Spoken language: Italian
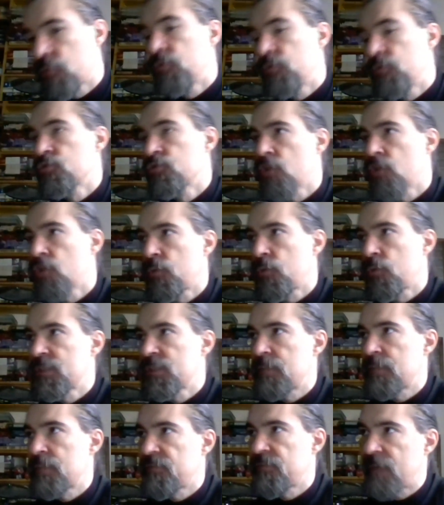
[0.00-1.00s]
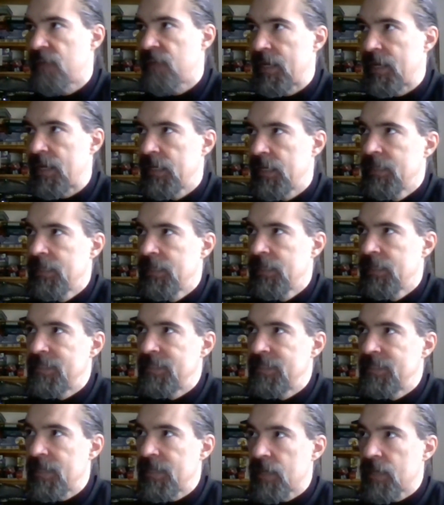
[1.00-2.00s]
lo scopo è sempre fare... Cosa deve fare
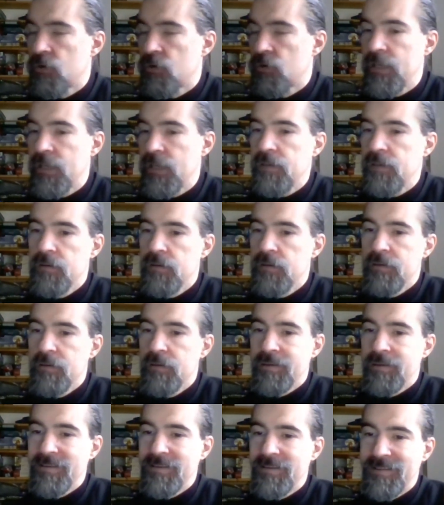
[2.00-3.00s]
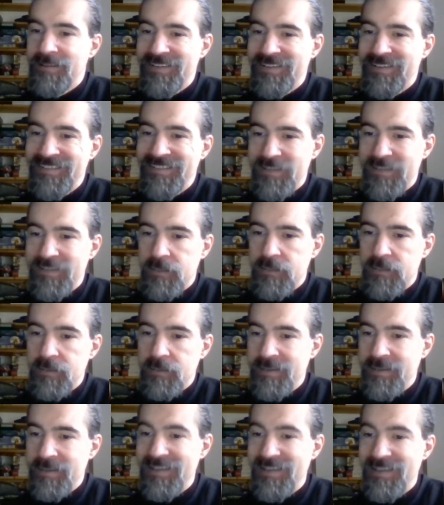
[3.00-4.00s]
il gioco, cosa deve fare il personaggio in
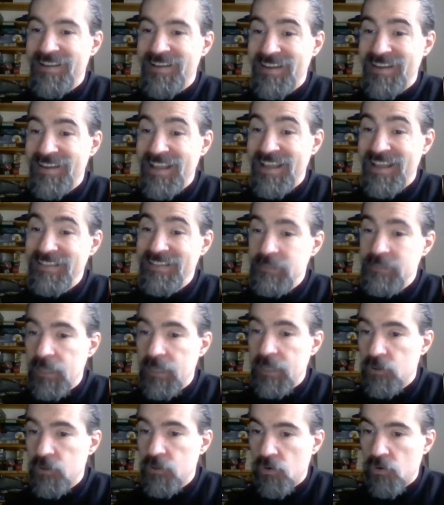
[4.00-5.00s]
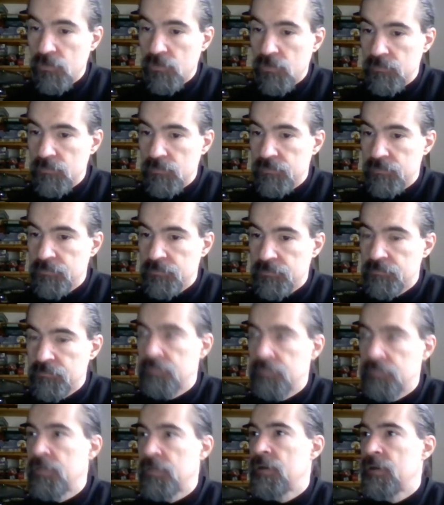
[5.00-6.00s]
pratica. Rendano
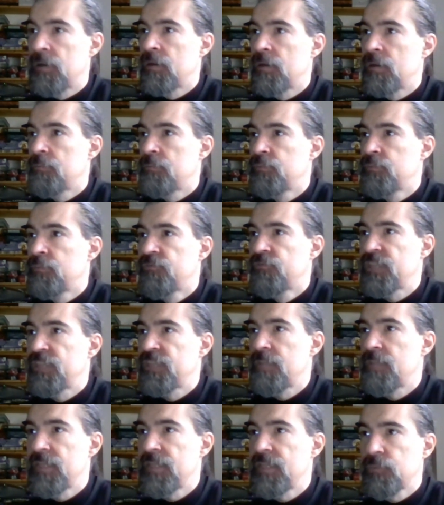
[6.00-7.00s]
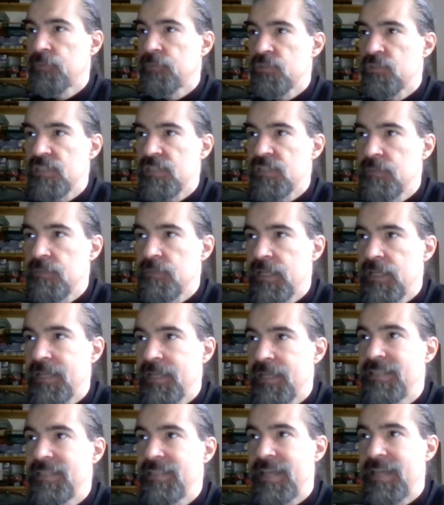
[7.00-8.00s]
eh, più fedelmente possibile
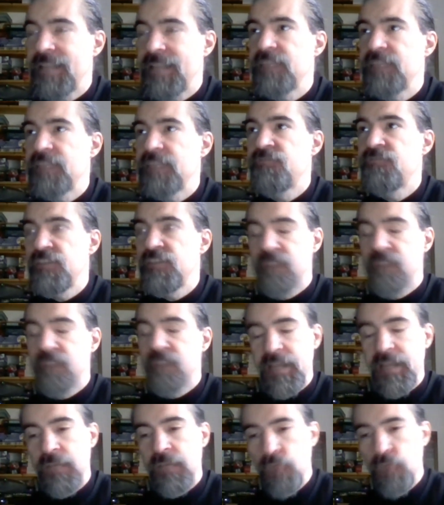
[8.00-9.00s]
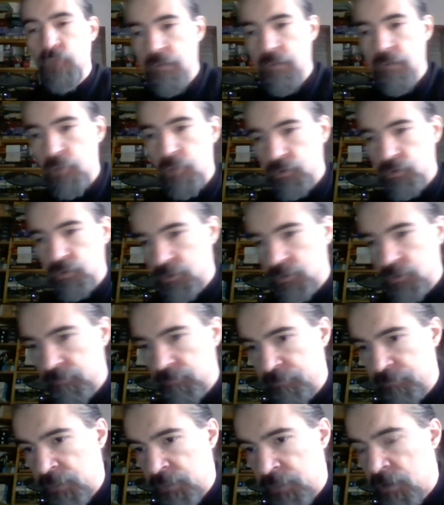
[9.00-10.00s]
l'idea di vivere in quel mondo.
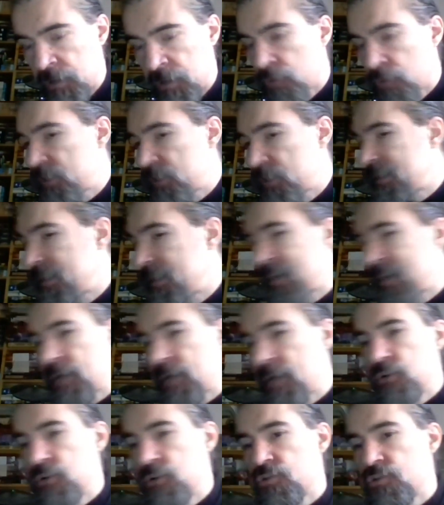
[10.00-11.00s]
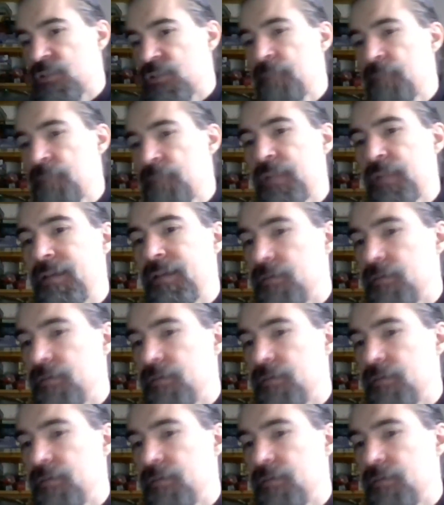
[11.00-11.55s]
Quindi le regole sono sempre